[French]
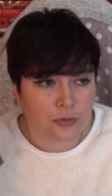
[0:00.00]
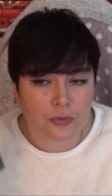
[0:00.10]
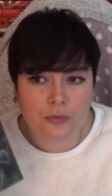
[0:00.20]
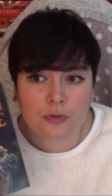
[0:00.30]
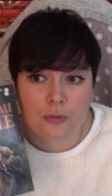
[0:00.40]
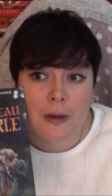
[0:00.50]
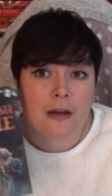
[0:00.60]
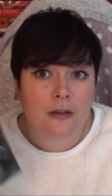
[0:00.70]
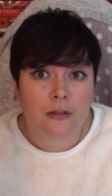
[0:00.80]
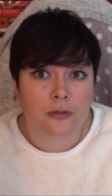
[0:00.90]
coup,
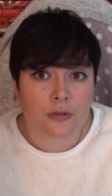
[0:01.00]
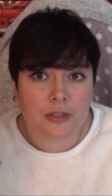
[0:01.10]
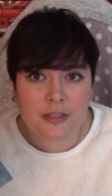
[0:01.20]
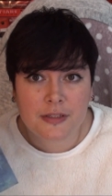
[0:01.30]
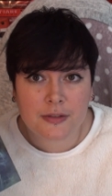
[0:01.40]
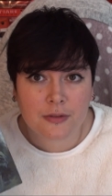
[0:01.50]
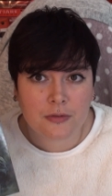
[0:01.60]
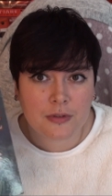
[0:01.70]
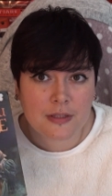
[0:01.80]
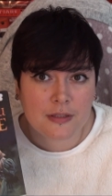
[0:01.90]
bah,
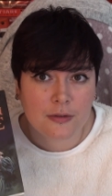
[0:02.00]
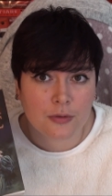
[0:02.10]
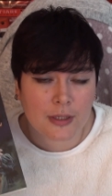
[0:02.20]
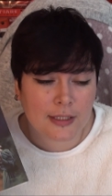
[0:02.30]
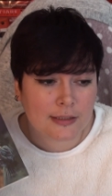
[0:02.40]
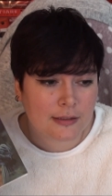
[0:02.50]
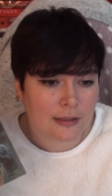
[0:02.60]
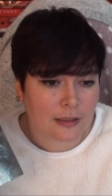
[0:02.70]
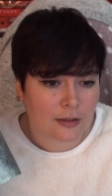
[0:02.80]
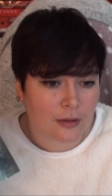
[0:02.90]
Inis décide de
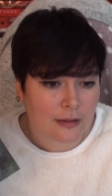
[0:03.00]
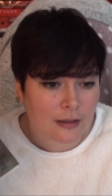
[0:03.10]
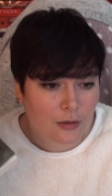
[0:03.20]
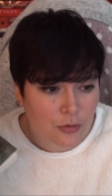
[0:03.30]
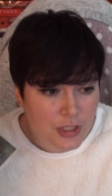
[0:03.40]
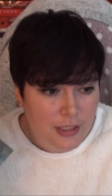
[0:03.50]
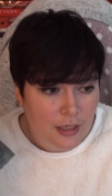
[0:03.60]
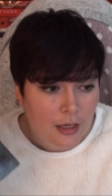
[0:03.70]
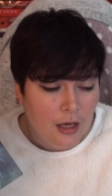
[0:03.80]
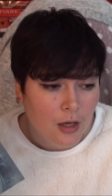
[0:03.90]
rééditer la trilogie,
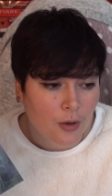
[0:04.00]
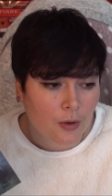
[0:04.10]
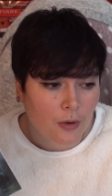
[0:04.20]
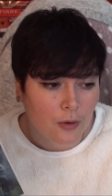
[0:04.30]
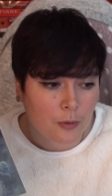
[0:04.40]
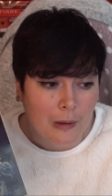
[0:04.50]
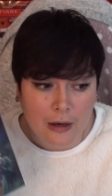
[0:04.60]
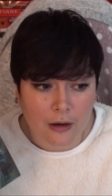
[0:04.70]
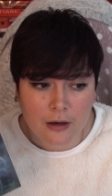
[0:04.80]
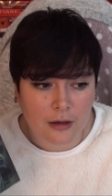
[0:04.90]
euh,
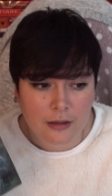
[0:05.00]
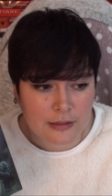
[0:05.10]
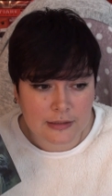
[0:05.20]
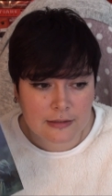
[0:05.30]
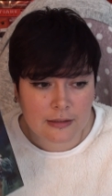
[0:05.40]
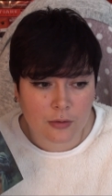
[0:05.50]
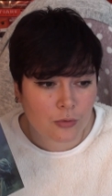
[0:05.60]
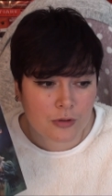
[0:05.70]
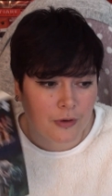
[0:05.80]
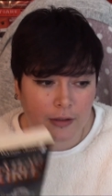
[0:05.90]
ben, ils étaient
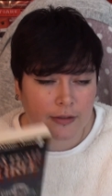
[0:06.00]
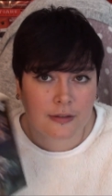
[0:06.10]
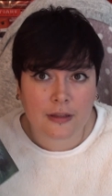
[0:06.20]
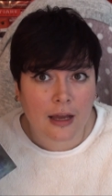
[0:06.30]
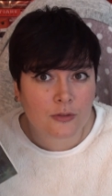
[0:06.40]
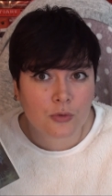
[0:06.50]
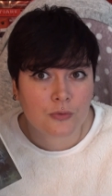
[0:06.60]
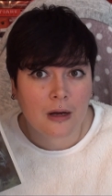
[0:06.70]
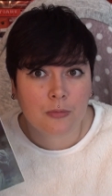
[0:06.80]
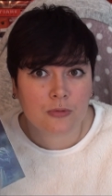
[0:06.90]
trop, enfin ils étaient
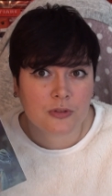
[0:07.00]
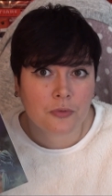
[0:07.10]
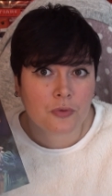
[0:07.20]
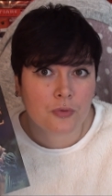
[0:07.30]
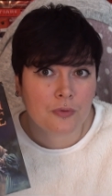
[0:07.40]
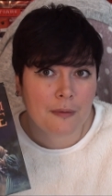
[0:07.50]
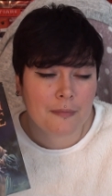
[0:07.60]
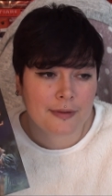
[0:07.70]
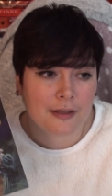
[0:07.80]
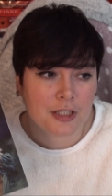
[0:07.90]
introuvables ou sinon trouvables
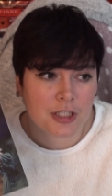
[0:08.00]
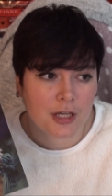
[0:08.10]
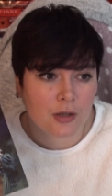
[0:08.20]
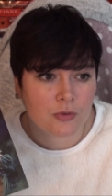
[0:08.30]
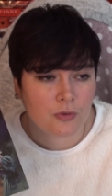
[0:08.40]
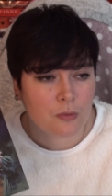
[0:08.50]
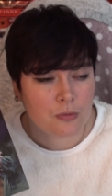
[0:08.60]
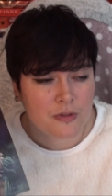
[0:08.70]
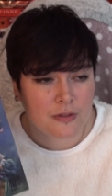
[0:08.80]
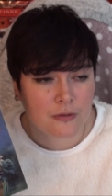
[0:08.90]
mais très chers ou sinon en
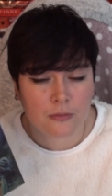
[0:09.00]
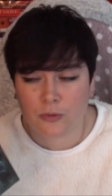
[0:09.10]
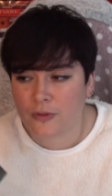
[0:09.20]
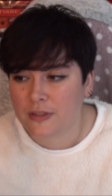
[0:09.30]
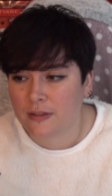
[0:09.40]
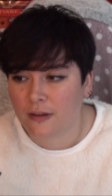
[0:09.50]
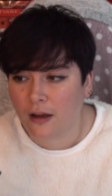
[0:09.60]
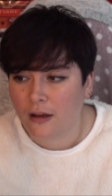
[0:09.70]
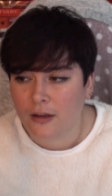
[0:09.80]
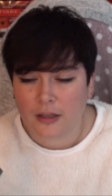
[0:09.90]
mauvais, euh, mauvais
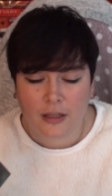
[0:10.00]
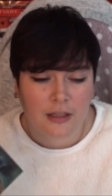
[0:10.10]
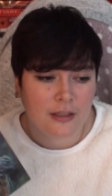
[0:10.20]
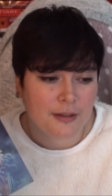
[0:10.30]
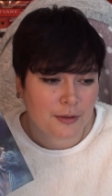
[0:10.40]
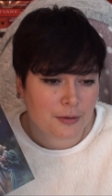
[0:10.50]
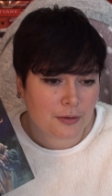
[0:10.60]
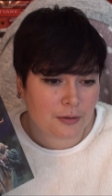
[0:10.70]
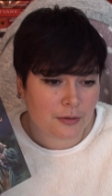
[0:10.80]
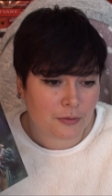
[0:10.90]
état. Et
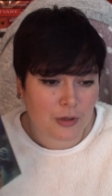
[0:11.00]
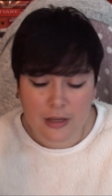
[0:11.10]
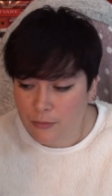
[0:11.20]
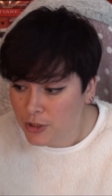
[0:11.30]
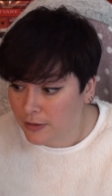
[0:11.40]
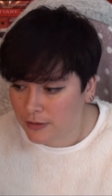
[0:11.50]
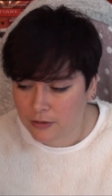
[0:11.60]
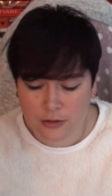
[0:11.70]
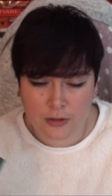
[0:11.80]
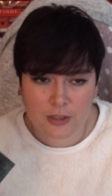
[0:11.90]
euh, voilà, et moi
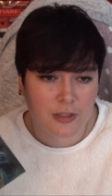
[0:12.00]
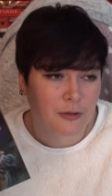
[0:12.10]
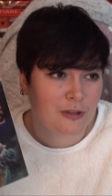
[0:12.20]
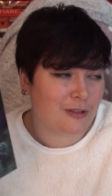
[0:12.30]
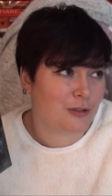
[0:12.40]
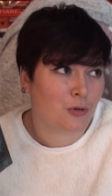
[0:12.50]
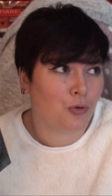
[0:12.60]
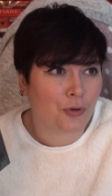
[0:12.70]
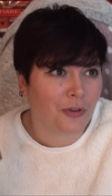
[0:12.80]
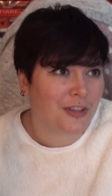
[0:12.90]
j'étais, j'étais
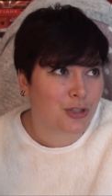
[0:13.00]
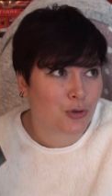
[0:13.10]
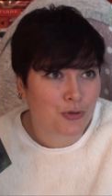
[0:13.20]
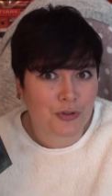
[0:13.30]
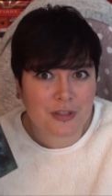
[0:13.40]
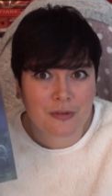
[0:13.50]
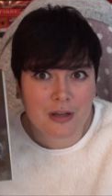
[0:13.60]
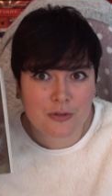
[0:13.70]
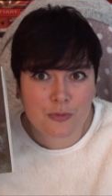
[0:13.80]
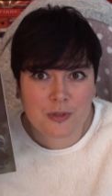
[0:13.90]
contente et chanceuse
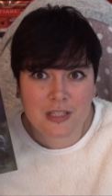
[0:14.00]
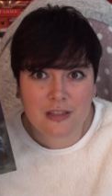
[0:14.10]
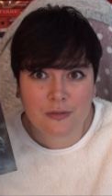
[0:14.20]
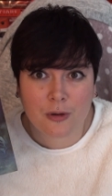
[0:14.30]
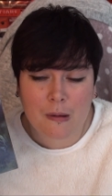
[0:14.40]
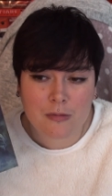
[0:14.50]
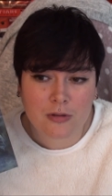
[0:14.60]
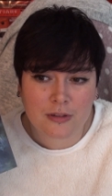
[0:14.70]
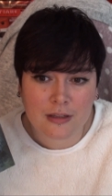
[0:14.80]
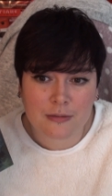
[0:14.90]
d'avoir ce petit livre dans la
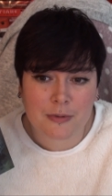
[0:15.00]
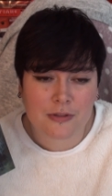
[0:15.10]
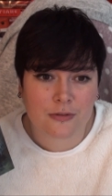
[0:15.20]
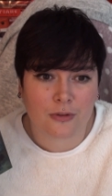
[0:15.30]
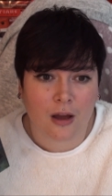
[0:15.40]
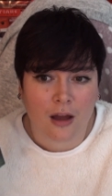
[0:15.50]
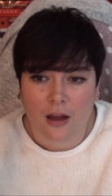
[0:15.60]
bibliothèque parce que